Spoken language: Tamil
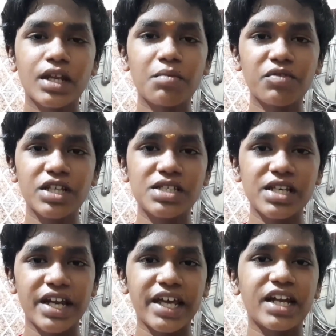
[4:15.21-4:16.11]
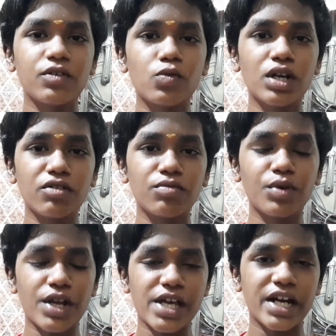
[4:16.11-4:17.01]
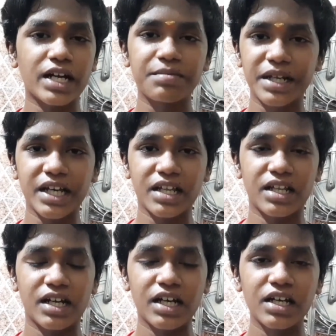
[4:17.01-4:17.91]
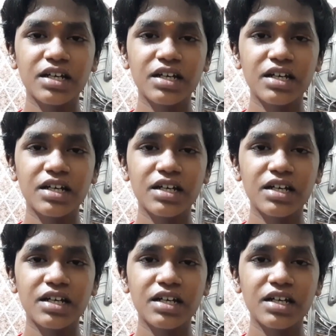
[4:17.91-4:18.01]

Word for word: நம்ம வந்து சரியான உணவு முறையை கடைப்பிடிக்காததால்